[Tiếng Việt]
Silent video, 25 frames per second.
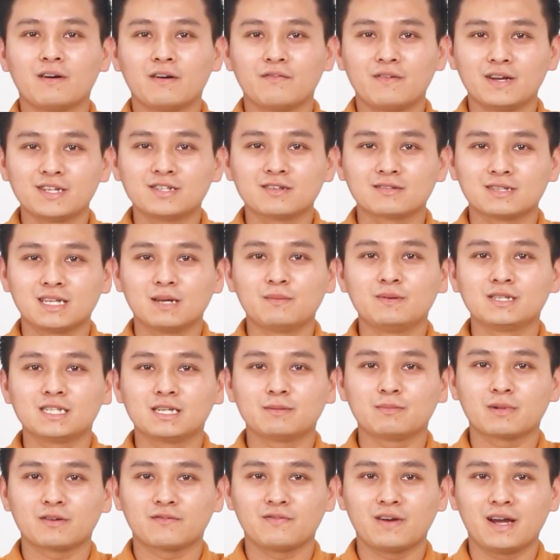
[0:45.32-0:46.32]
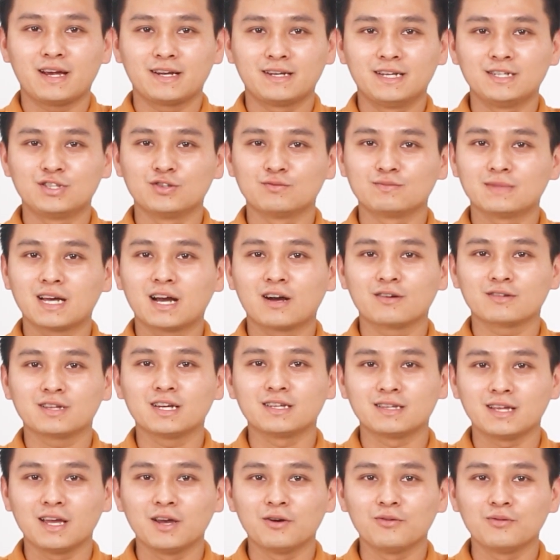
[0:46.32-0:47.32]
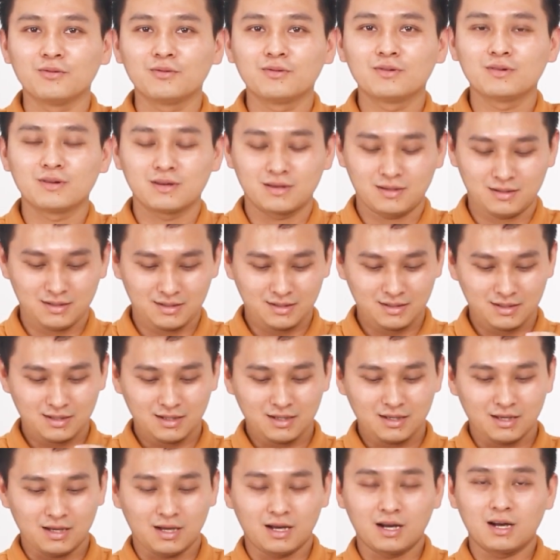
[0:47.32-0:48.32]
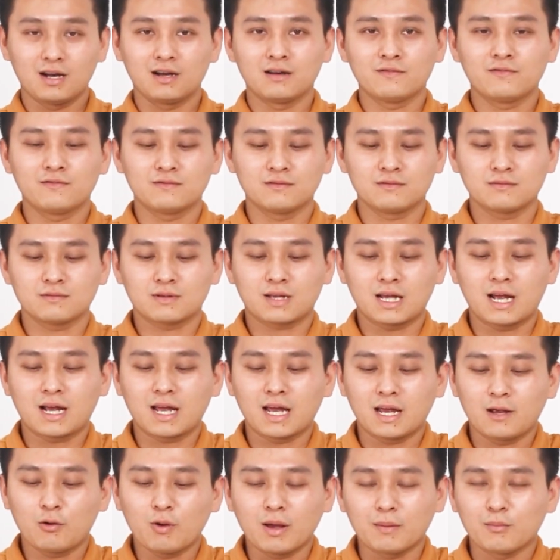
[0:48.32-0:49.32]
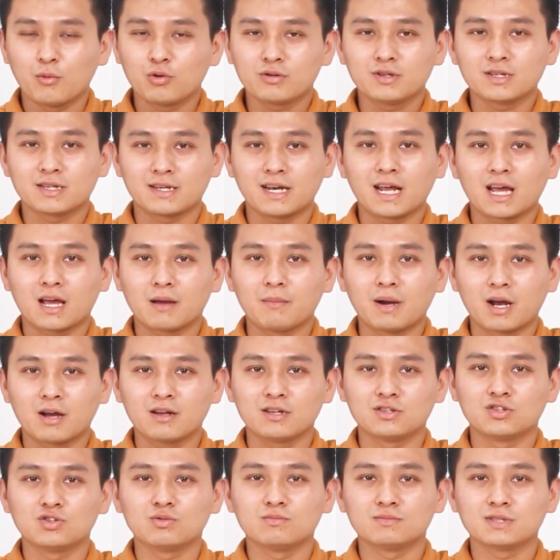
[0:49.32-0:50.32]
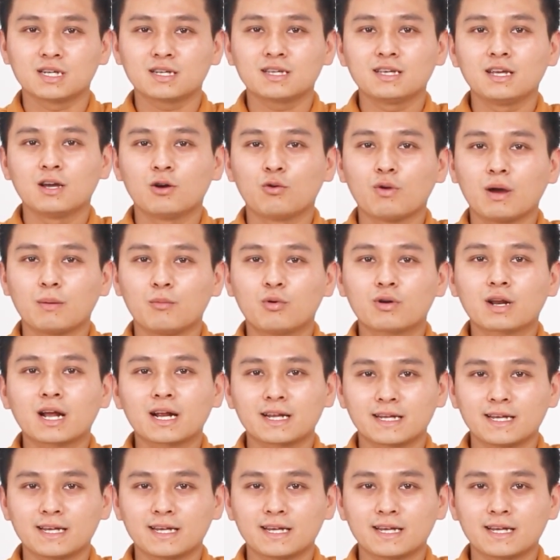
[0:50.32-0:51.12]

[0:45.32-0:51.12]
và vẽ trực tiếp lên trên mặt phẳng để chúng ta có thể theo à, các cái loại bút như thế này các bạn phải dùng rất nhiều loại bút khác